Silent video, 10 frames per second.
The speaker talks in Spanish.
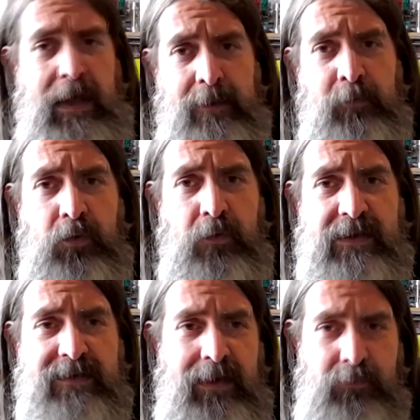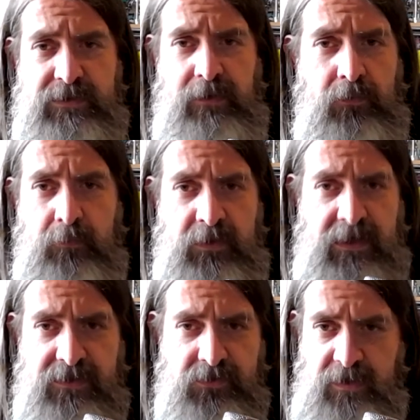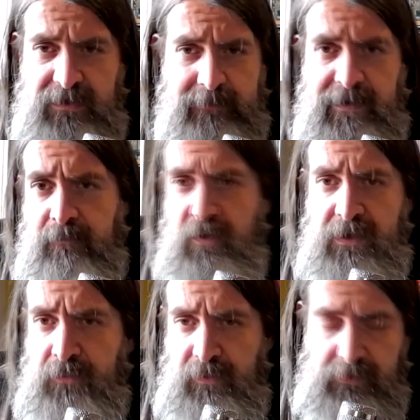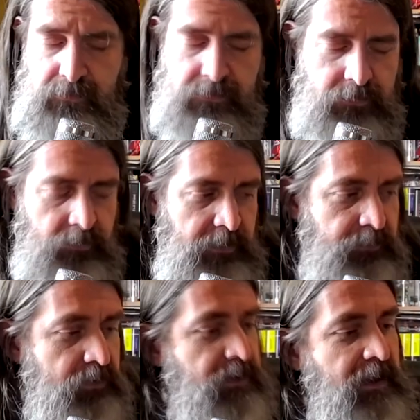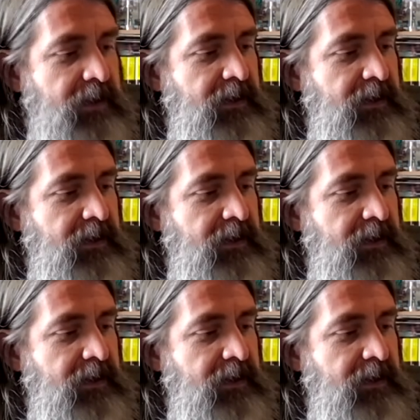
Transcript: a modo de esclavos. Y luego, pues ya se eso que se vayan muriendo ellos solitos.